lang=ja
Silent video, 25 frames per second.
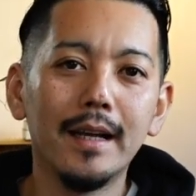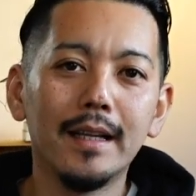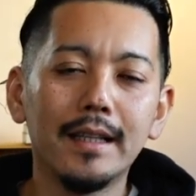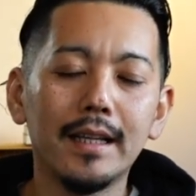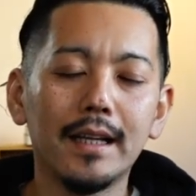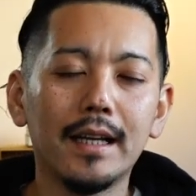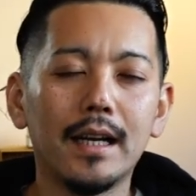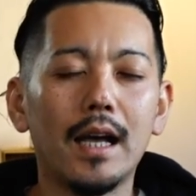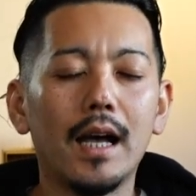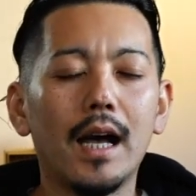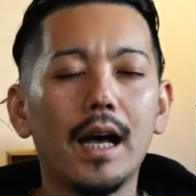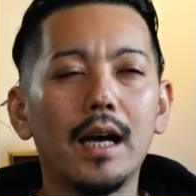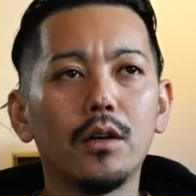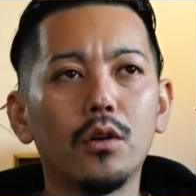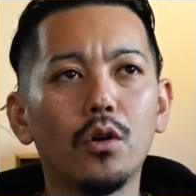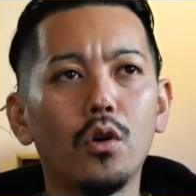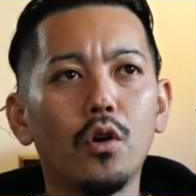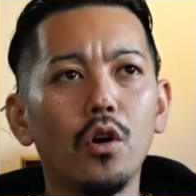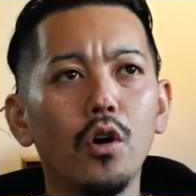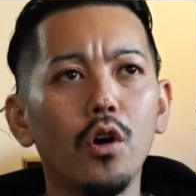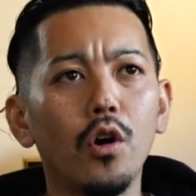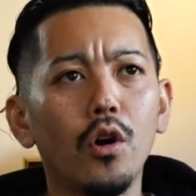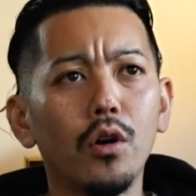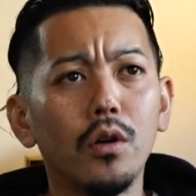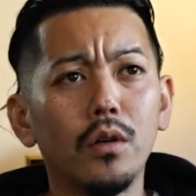だから、あ
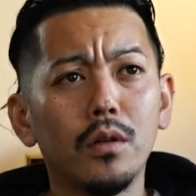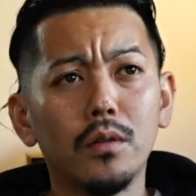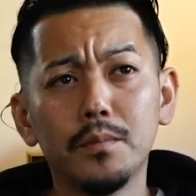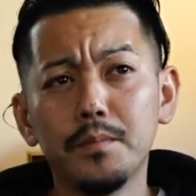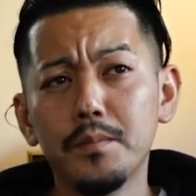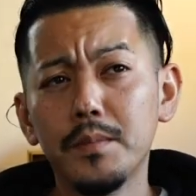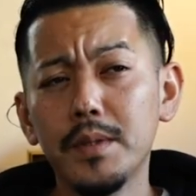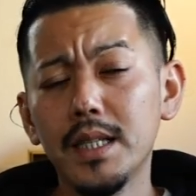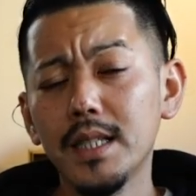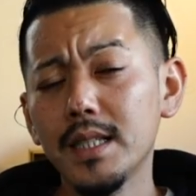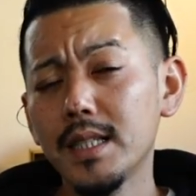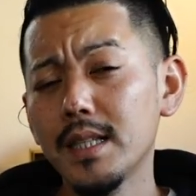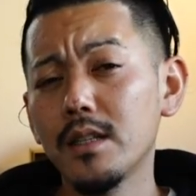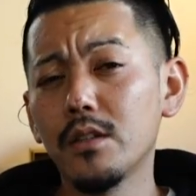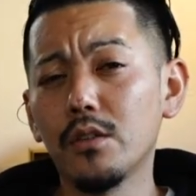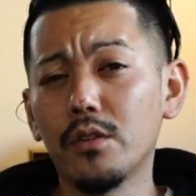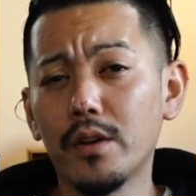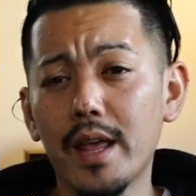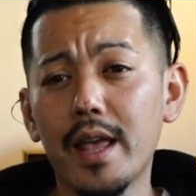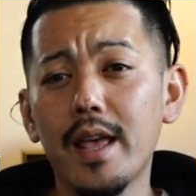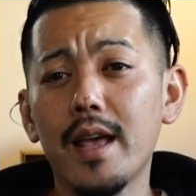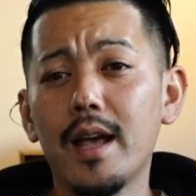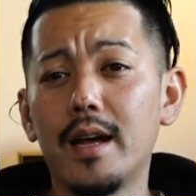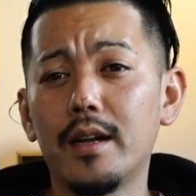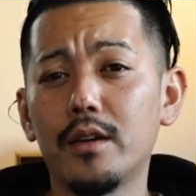の、皆さんの
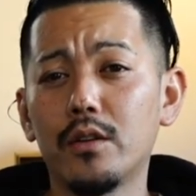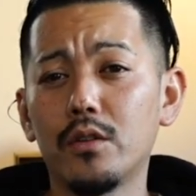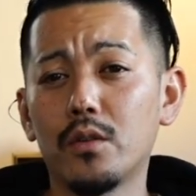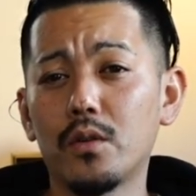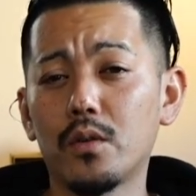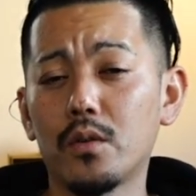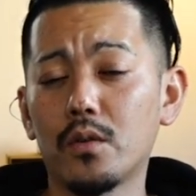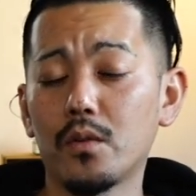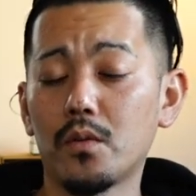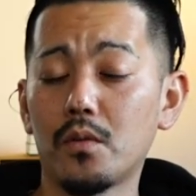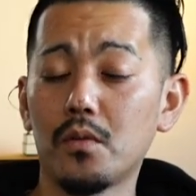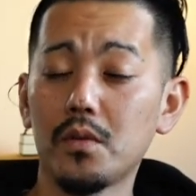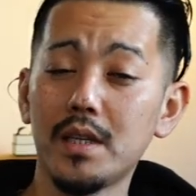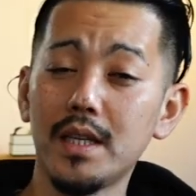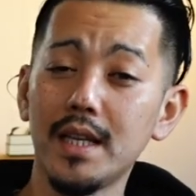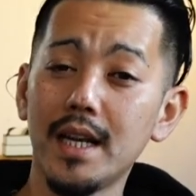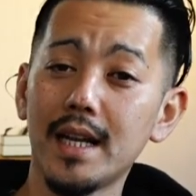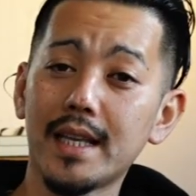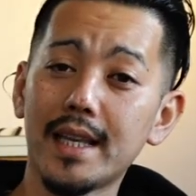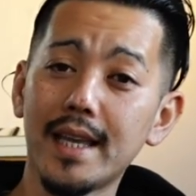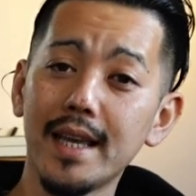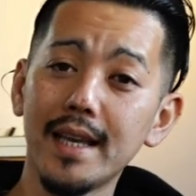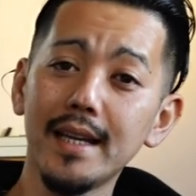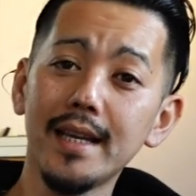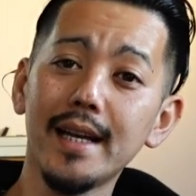ね、あの、沖
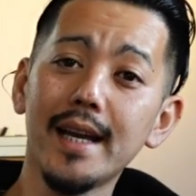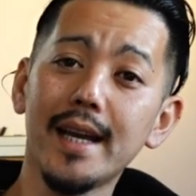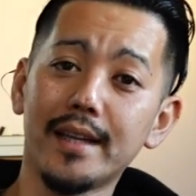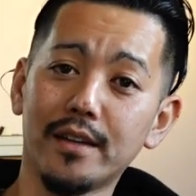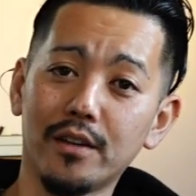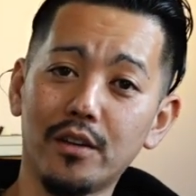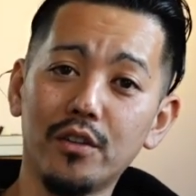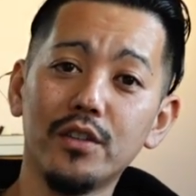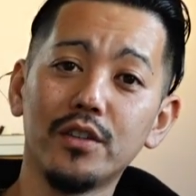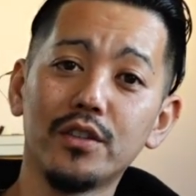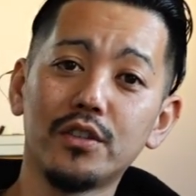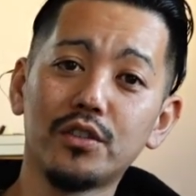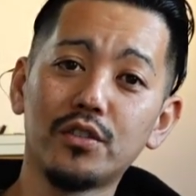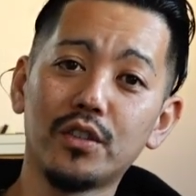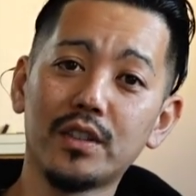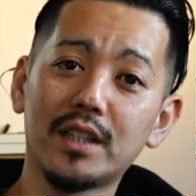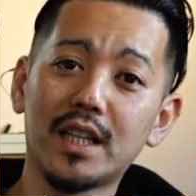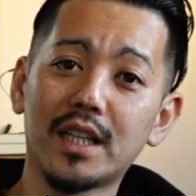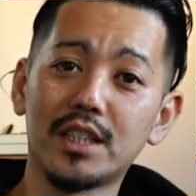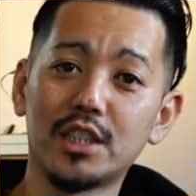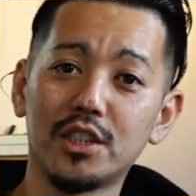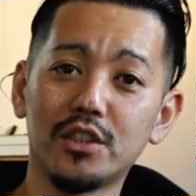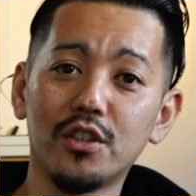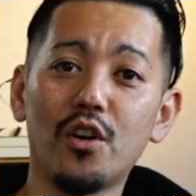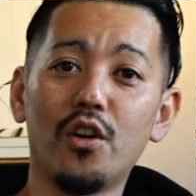縄県外の人
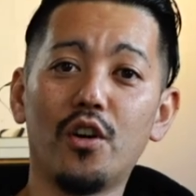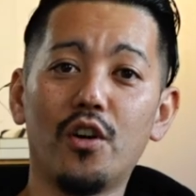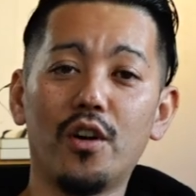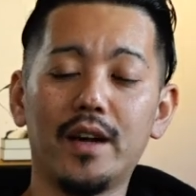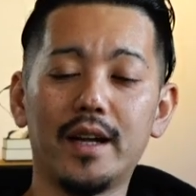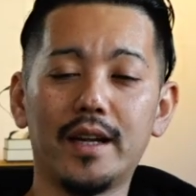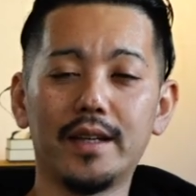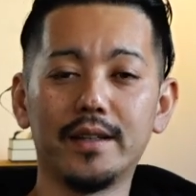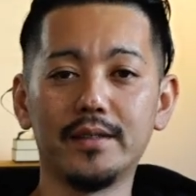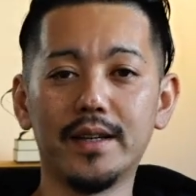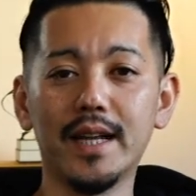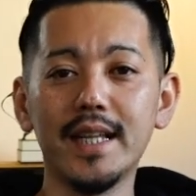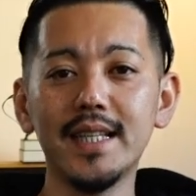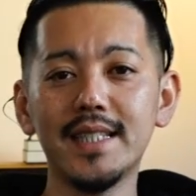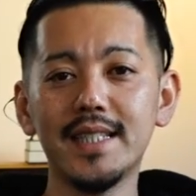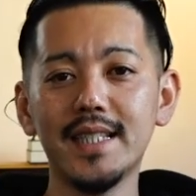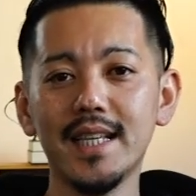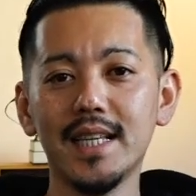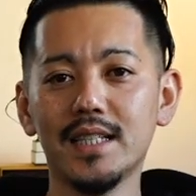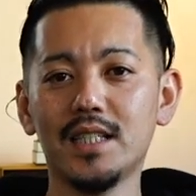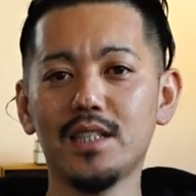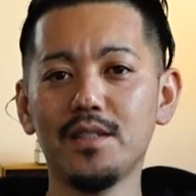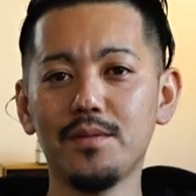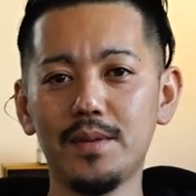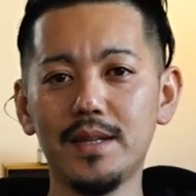たちの、あの、夏
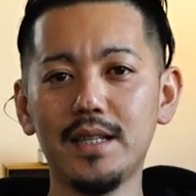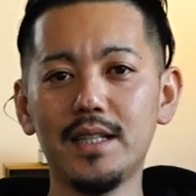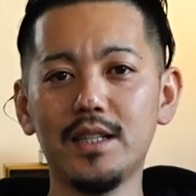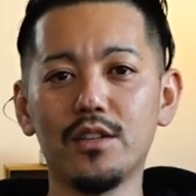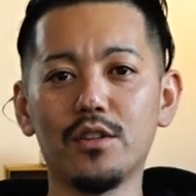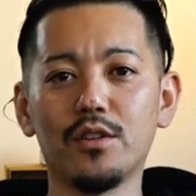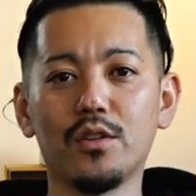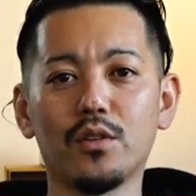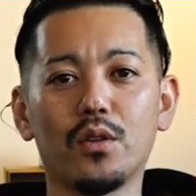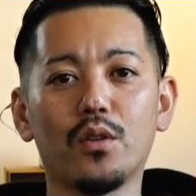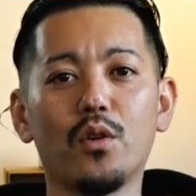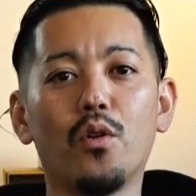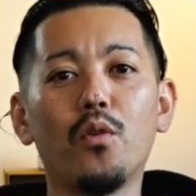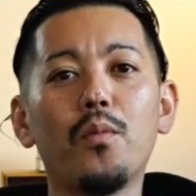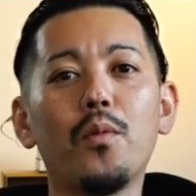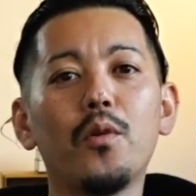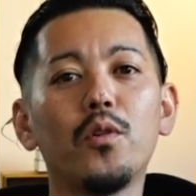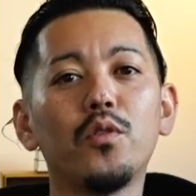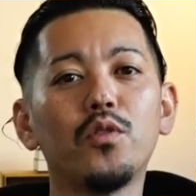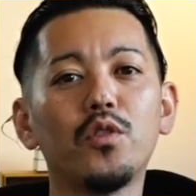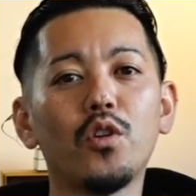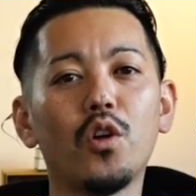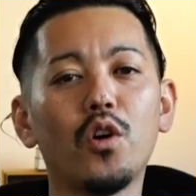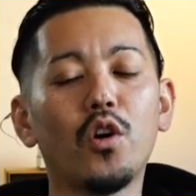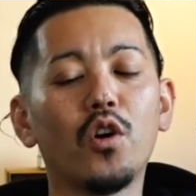休みっていうのってお
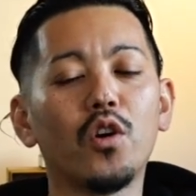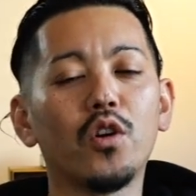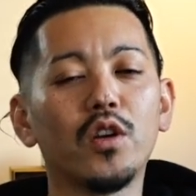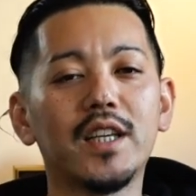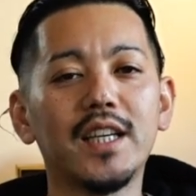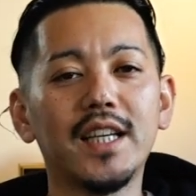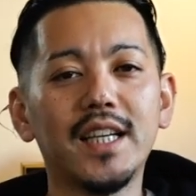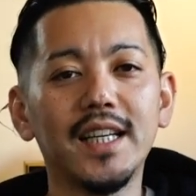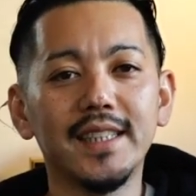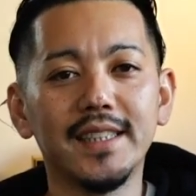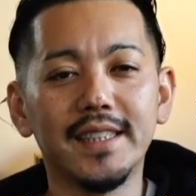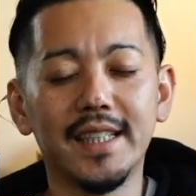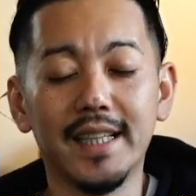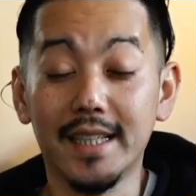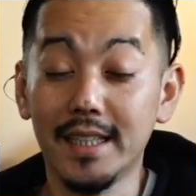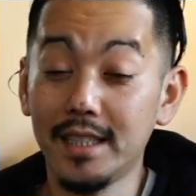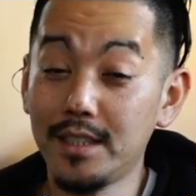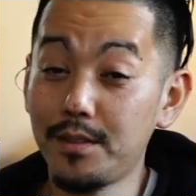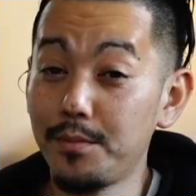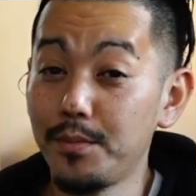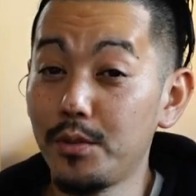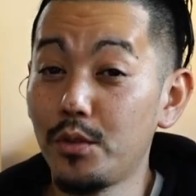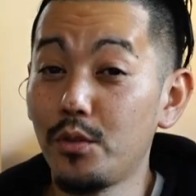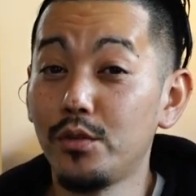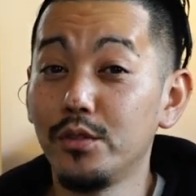盆の期間で
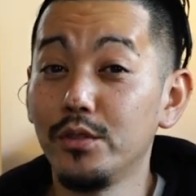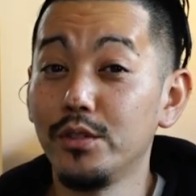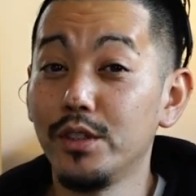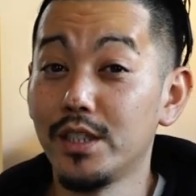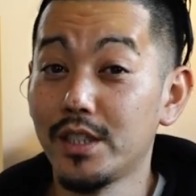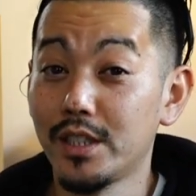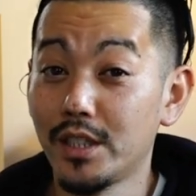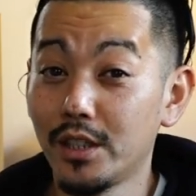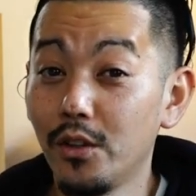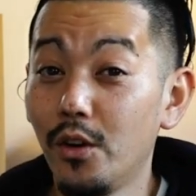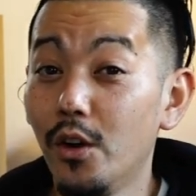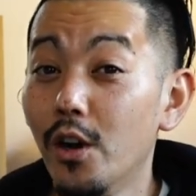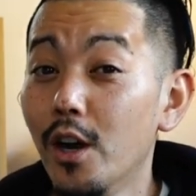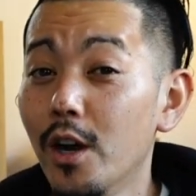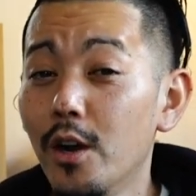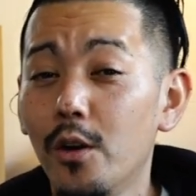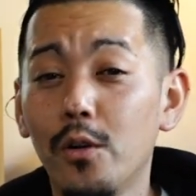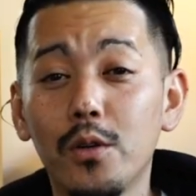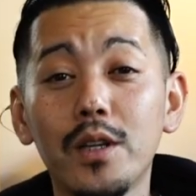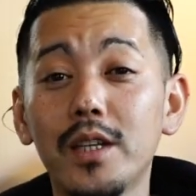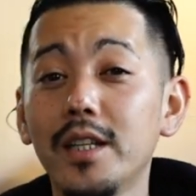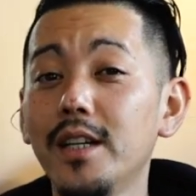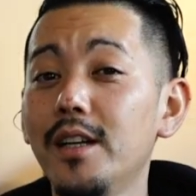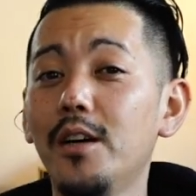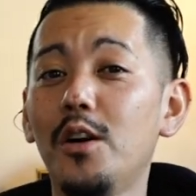休み取るんですけど、
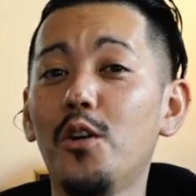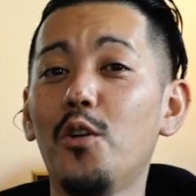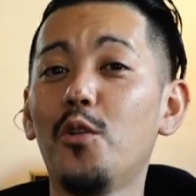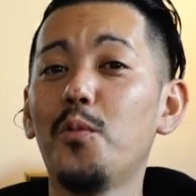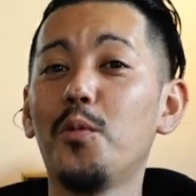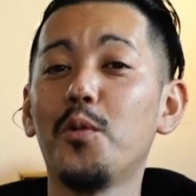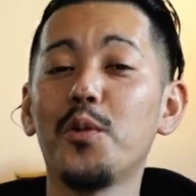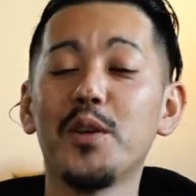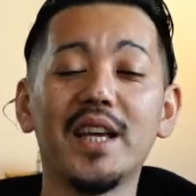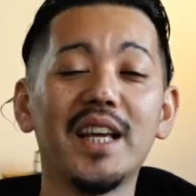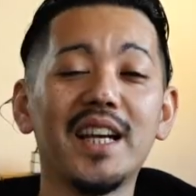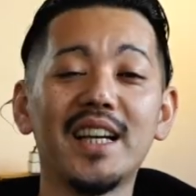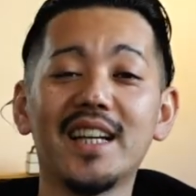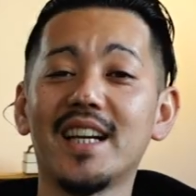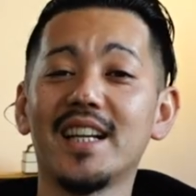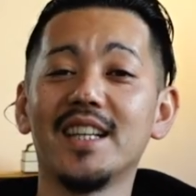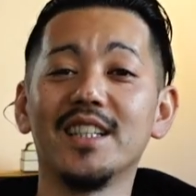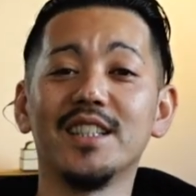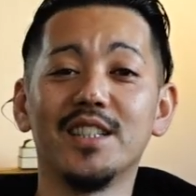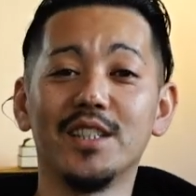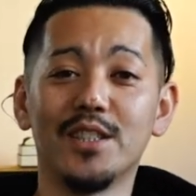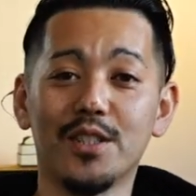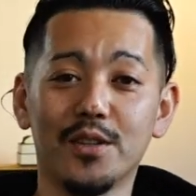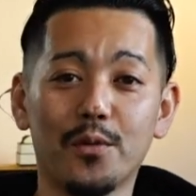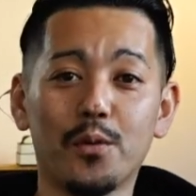沖縄はお盆やらない
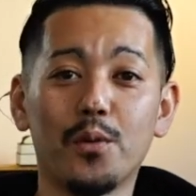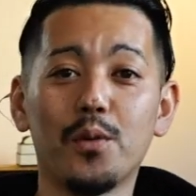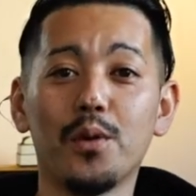んですよ。